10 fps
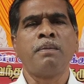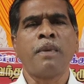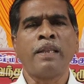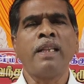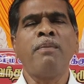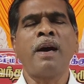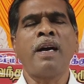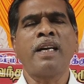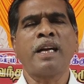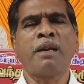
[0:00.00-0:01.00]

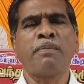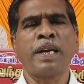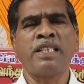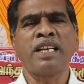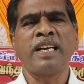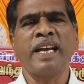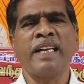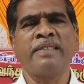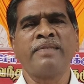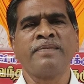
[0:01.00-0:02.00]
மந்தமாக நான் பேசுகிறேன்
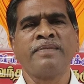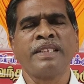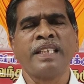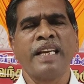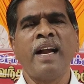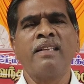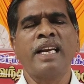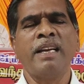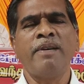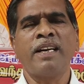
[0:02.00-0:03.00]
என்னால்
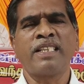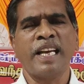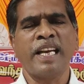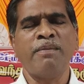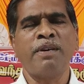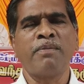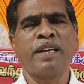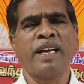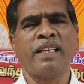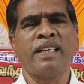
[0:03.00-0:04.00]
தெளிவாக செயல்பட
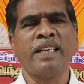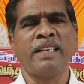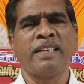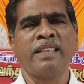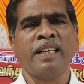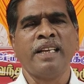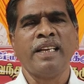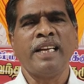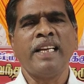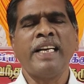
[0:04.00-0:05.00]
முடியாது
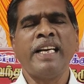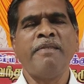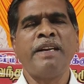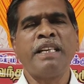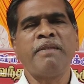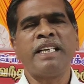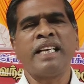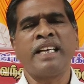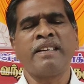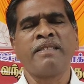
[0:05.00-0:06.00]
நீங்கள் என்னை
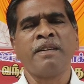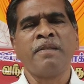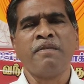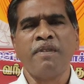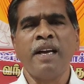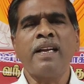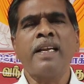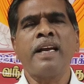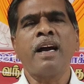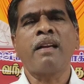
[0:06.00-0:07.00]
விட்டுவிட்டு
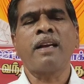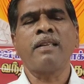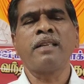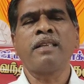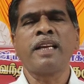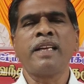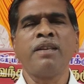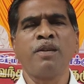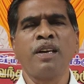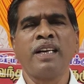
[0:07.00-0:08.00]
வேறு யாரையாவது தெரிந்து
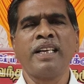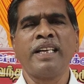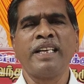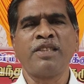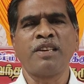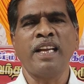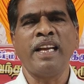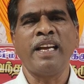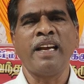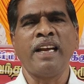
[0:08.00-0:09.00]
கொள்ளுங்கள் என்று சொல்லி
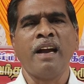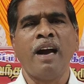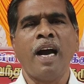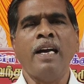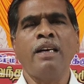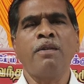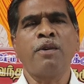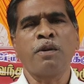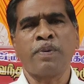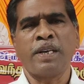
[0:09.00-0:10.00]

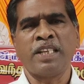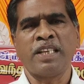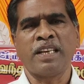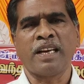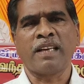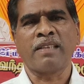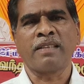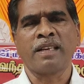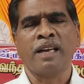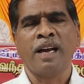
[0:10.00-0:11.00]
ஆண்டவரோடு பேசுகிறார்
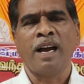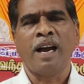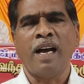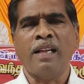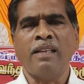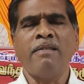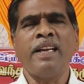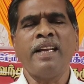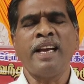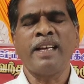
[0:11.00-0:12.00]
அதே
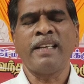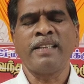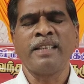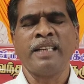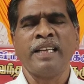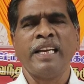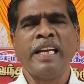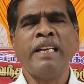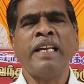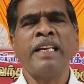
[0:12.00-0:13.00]
வேளையிலே
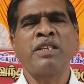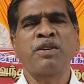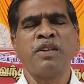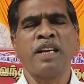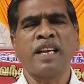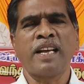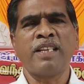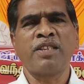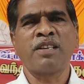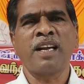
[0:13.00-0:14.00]
என்ன என்ன சொல்லுகிறார் என்று
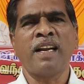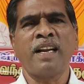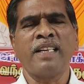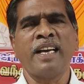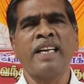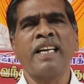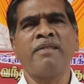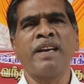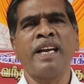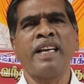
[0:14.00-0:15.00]
சொன்னால் நான்
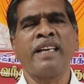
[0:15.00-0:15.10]
ஏற்கனவே